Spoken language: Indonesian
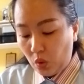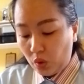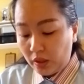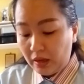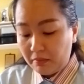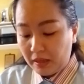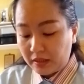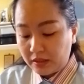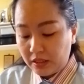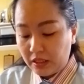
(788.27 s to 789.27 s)
Orang
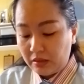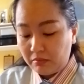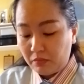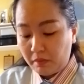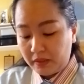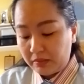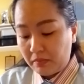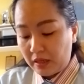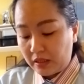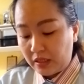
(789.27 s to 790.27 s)
masih
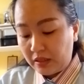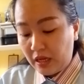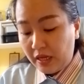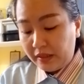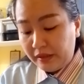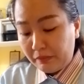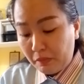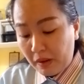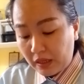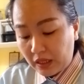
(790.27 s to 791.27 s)
mempersembahkan dan
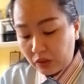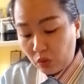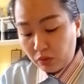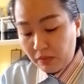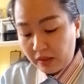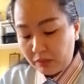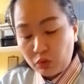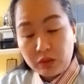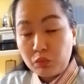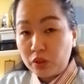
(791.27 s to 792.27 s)
membakar korban di
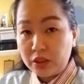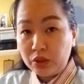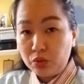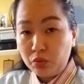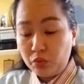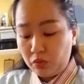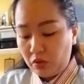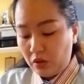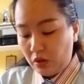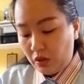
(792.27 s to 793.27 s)
bukit-bukit itu.
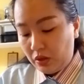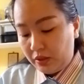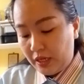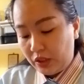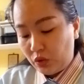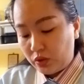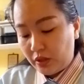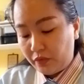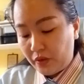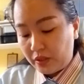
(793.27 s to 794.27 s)
Dan
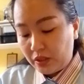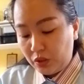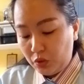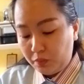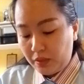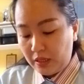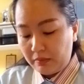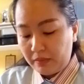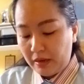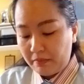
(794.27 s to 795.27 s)
Yosafat hidup
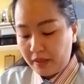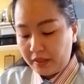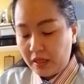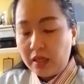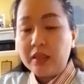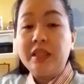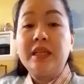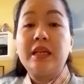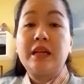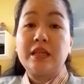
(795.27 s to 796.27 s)
dalam damai
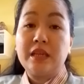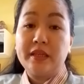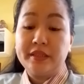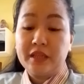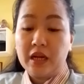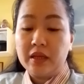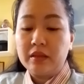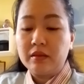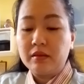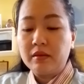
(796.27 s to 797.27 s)
dengan Raja Israel.